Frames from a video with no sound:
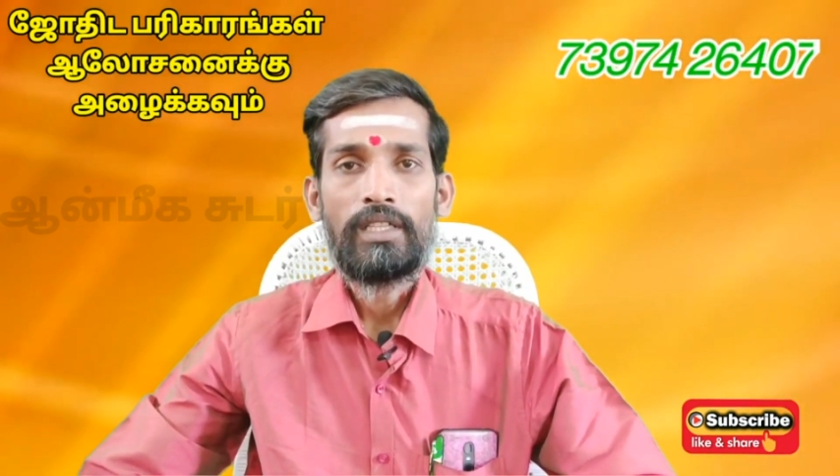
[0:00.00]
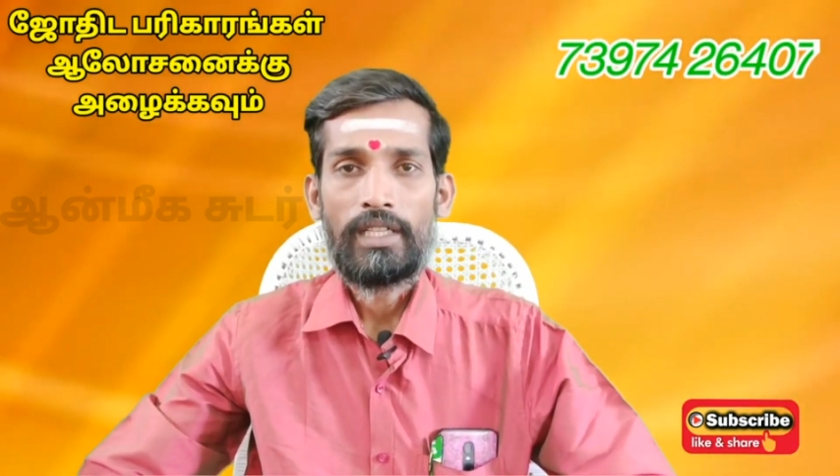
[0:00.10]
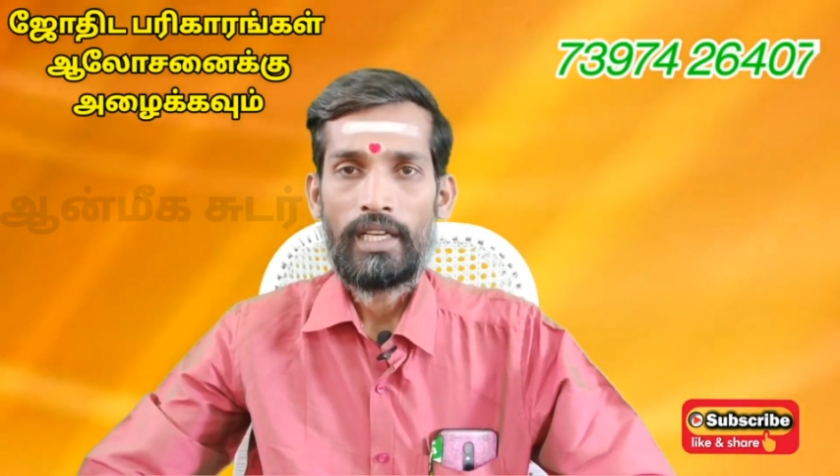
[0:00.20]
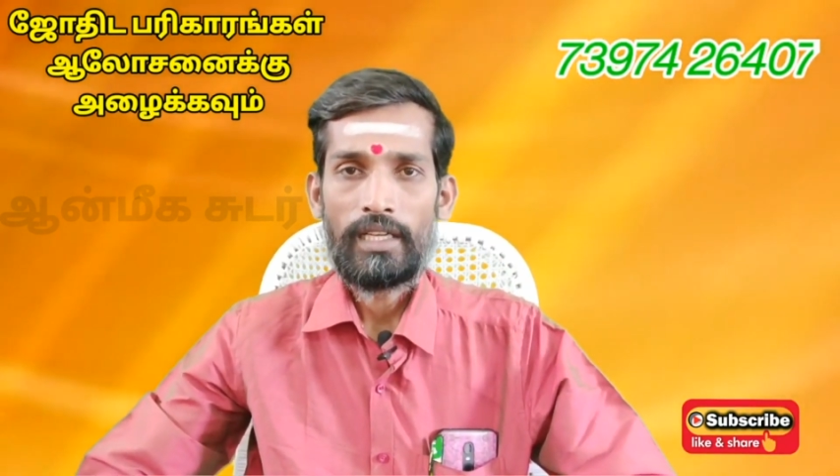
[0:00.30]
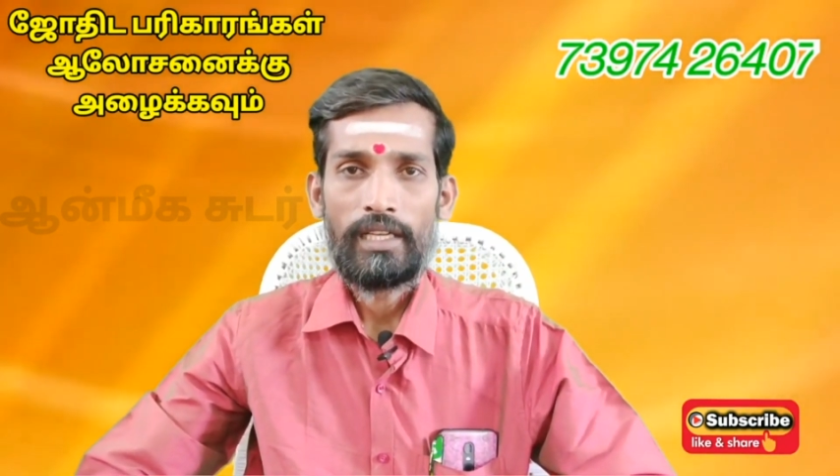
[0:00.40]

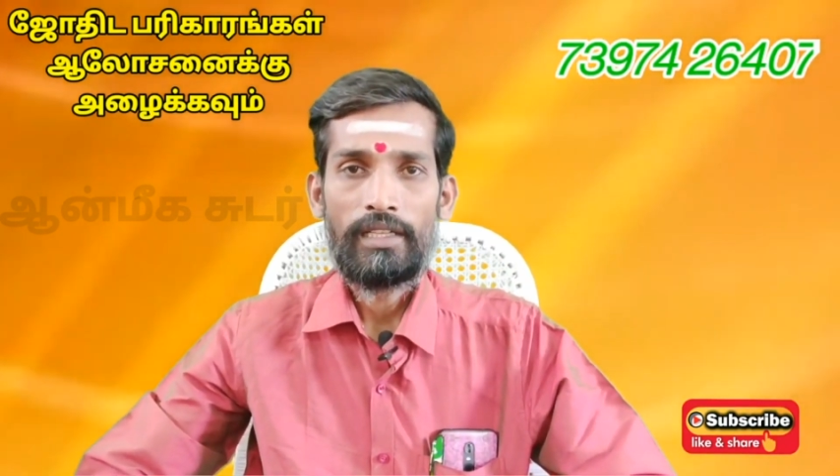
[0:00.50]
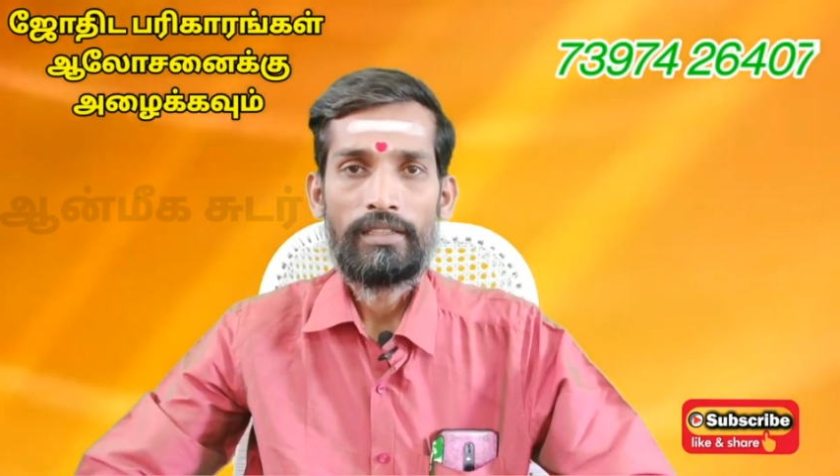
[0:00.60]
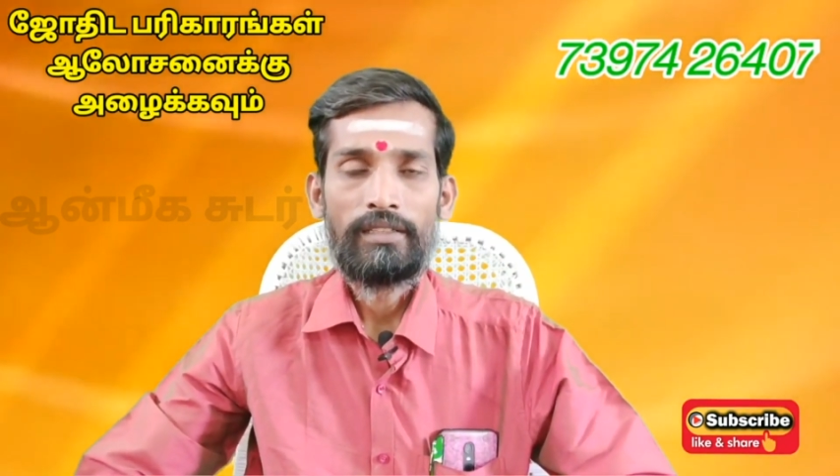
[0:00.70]
ஏலக்காய்